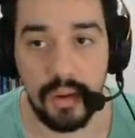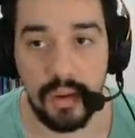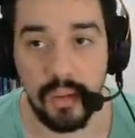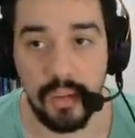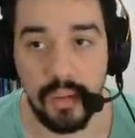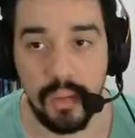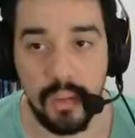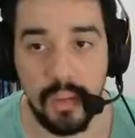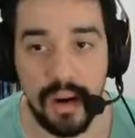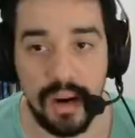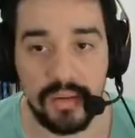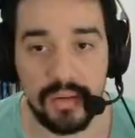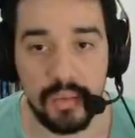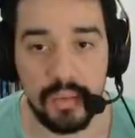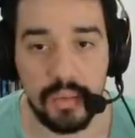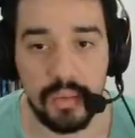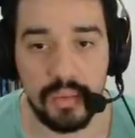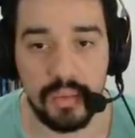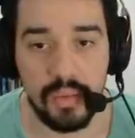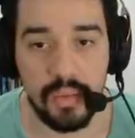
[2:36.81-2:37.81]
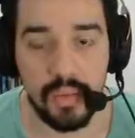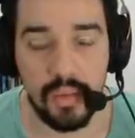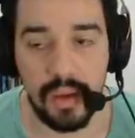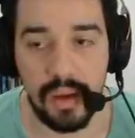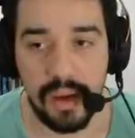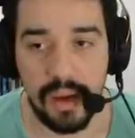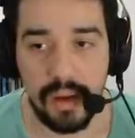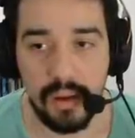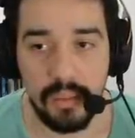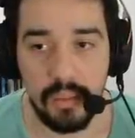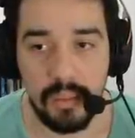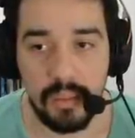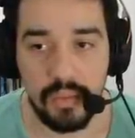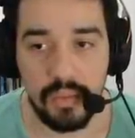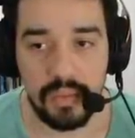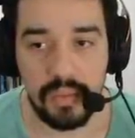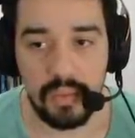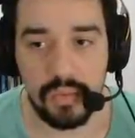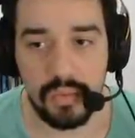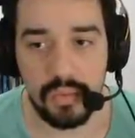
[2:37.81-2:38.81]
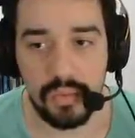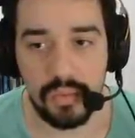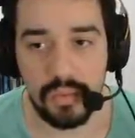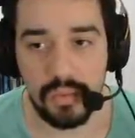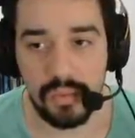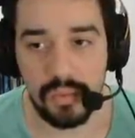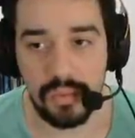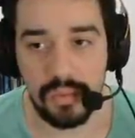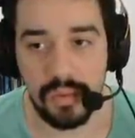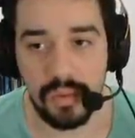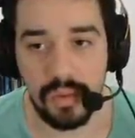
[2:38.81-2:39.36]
O quarto mundo é o mundo